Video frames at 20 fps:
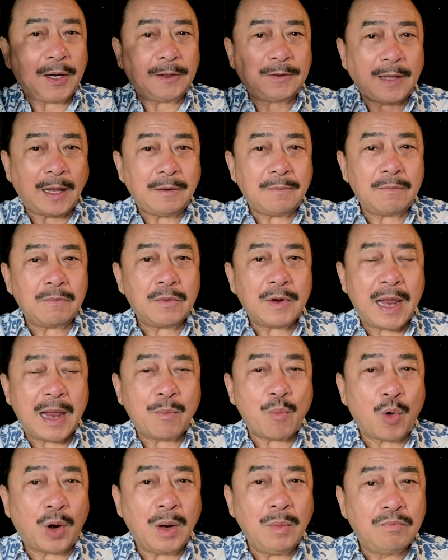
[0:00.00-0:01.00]
cái tách, nghe
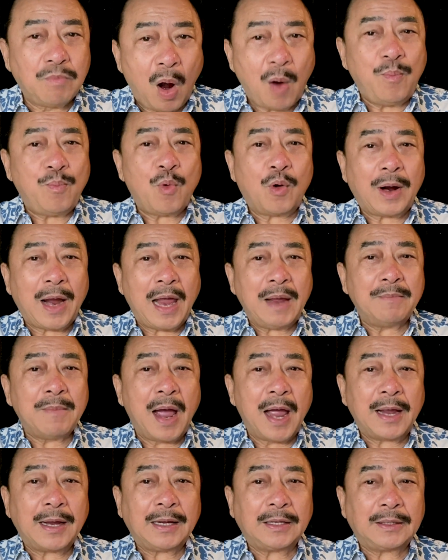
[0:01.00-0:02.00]
một cái bóp một cái
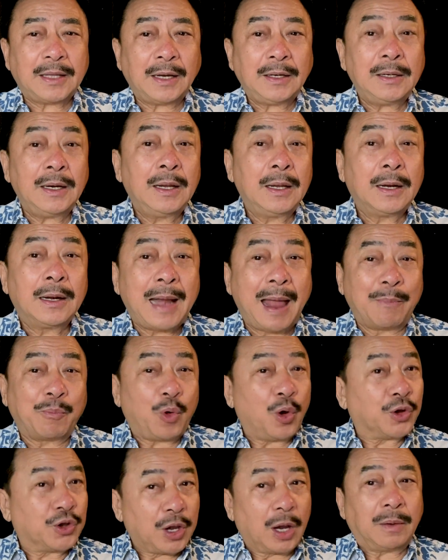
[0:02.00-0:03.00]
bể cái tách, làm
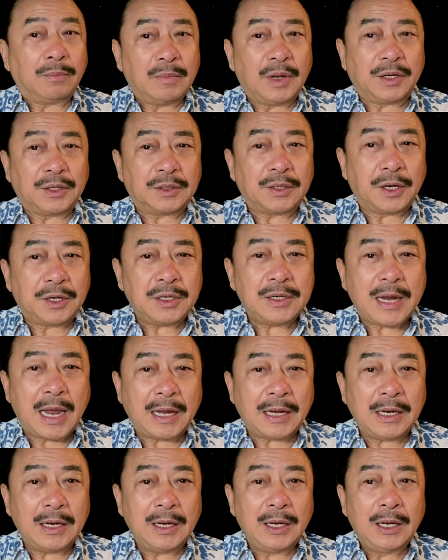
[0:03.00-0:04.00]
con giật mình tỉnh
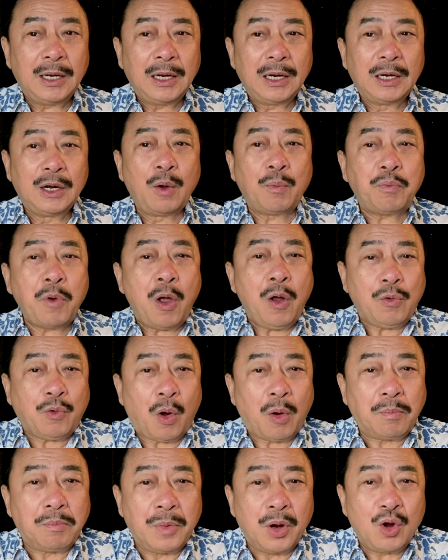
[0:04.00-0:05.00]
dậy. Lúc đó
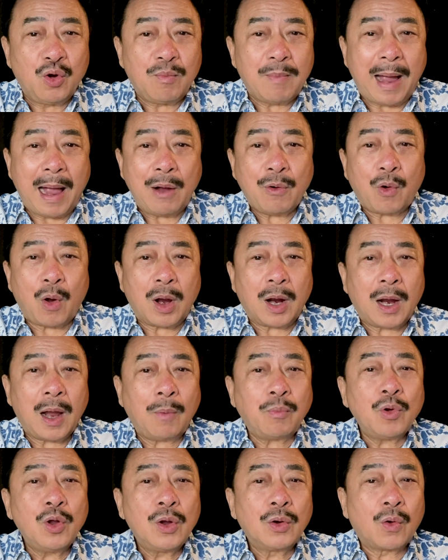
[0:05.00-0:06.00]
còn miếu máu, còn
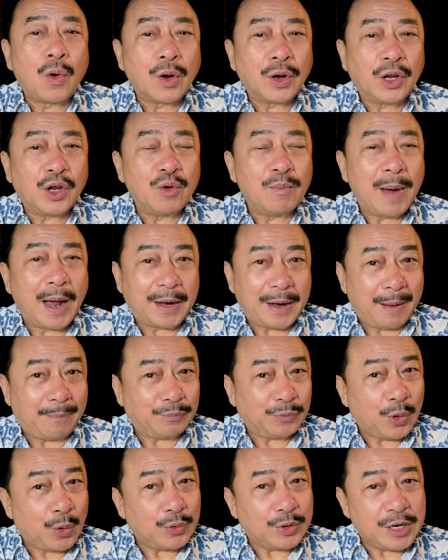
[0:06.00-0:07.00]
khóc, còn kêu bà Năm
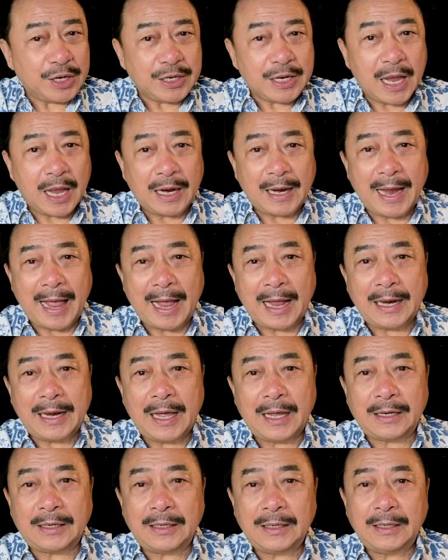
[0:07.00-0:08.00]
thôi đi về lẹ
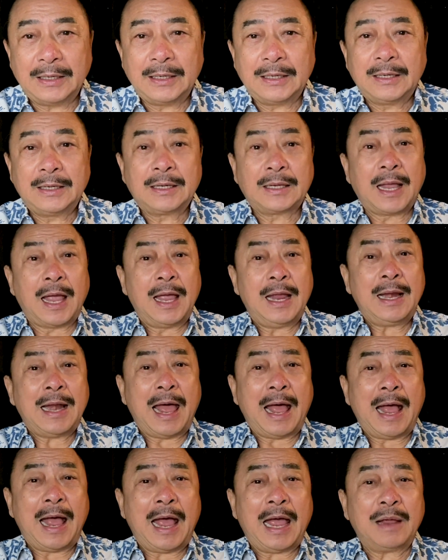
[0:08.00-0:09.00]
lên. Thế là
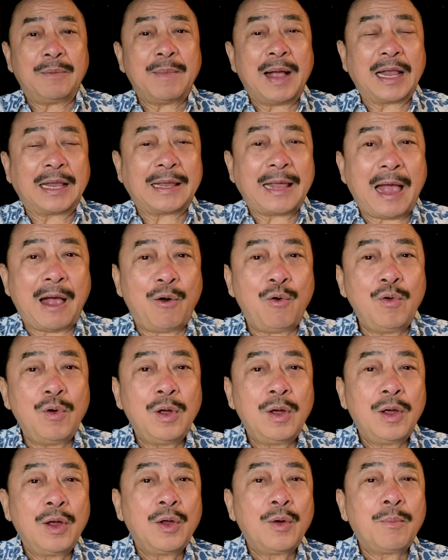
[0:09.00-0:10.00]
hai bà cháu
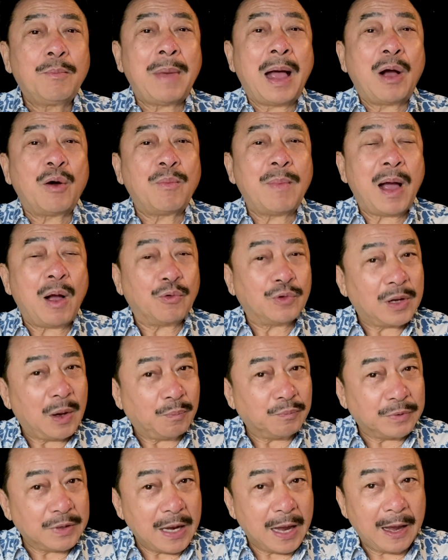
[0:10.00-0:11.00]
mau mau
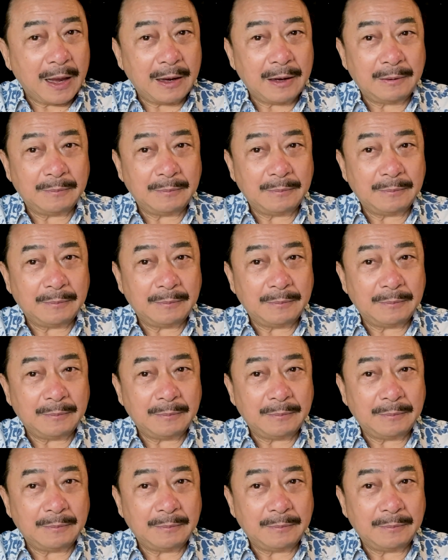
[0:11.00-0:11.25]
dông về.